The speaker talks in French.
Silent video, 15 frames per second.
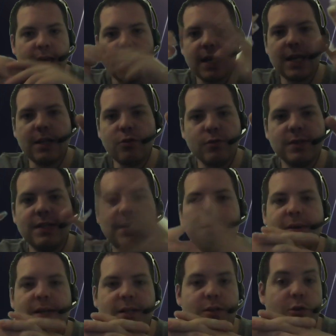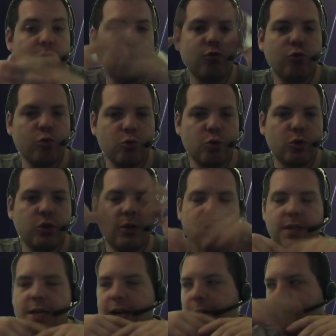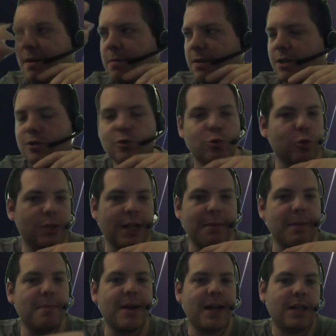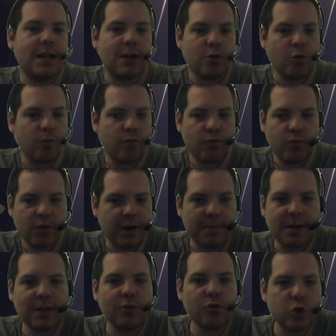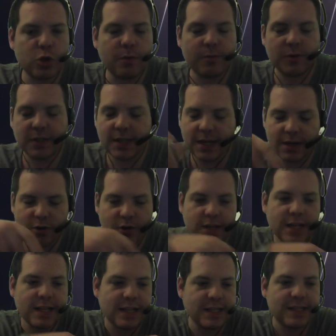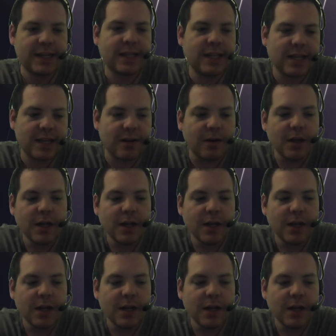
et dont ces personnes m'ont toujours sorti la même excuse, la même arnaque en boucle, et maintenant je commence à les connaître, les arnaques.